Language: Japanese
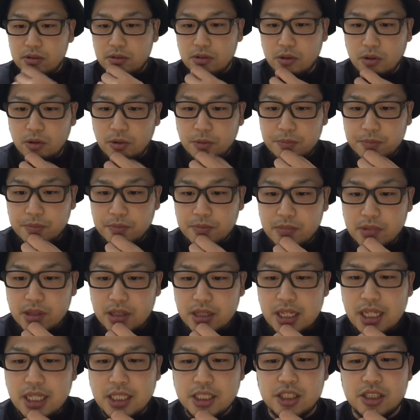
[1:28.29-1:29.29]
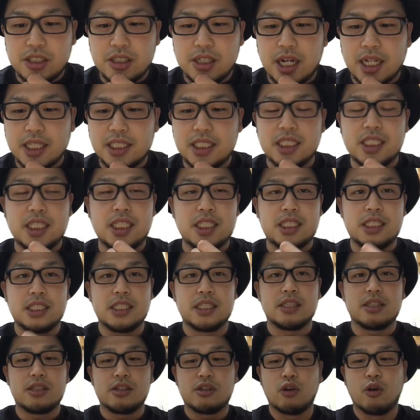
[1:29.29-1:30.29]
と、28
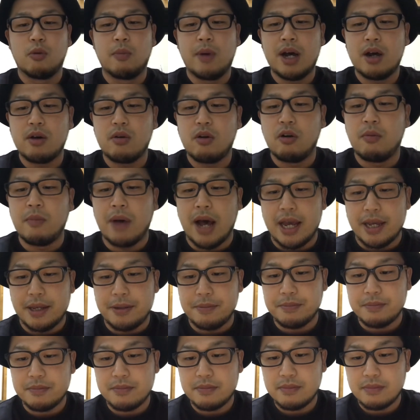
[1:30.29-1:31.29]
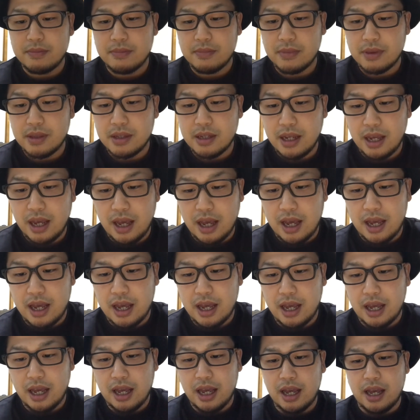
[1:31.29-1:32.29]
日、苫小牧、
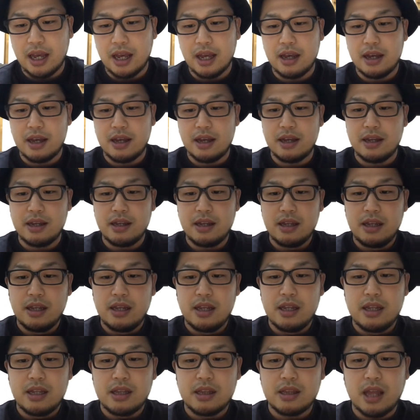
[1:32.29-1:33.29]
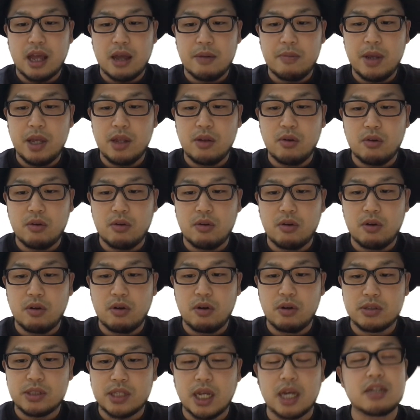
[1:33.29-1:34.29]
えー食べどこ
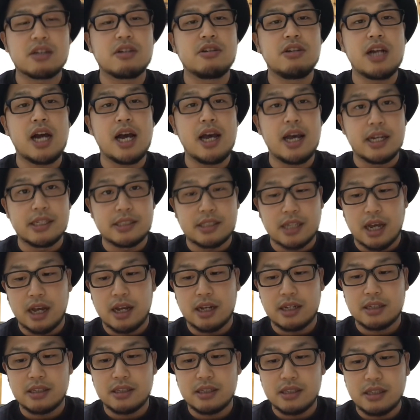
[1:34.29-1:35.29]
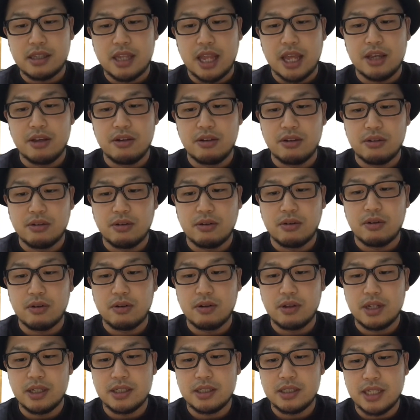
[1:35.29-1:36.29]
ろ桜絵さんっていうとこ
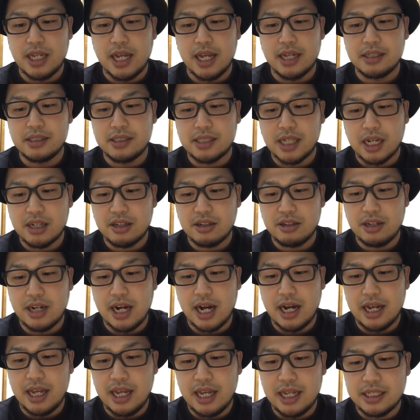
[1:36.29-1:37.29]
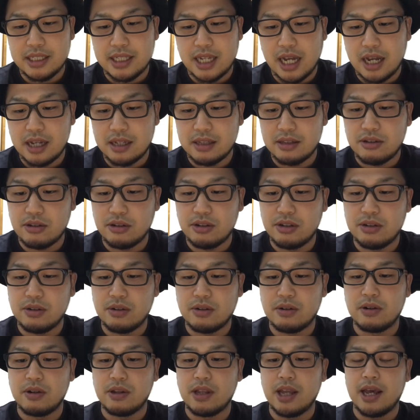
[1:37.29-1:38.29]
ろですね桜絵さんという
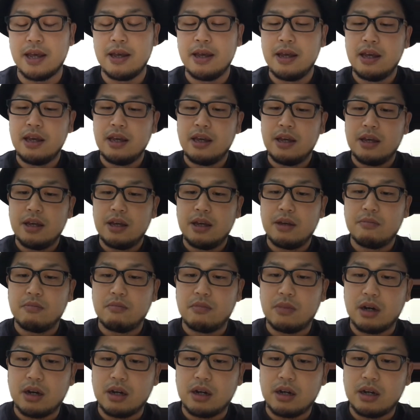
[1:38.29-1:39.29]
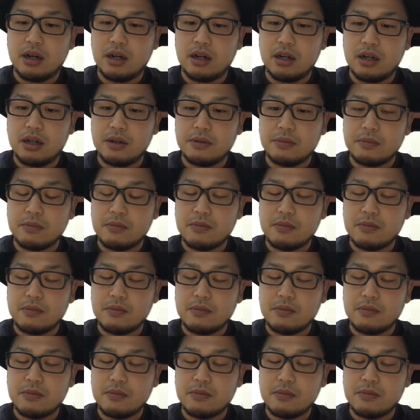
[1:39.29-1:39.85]
ところでま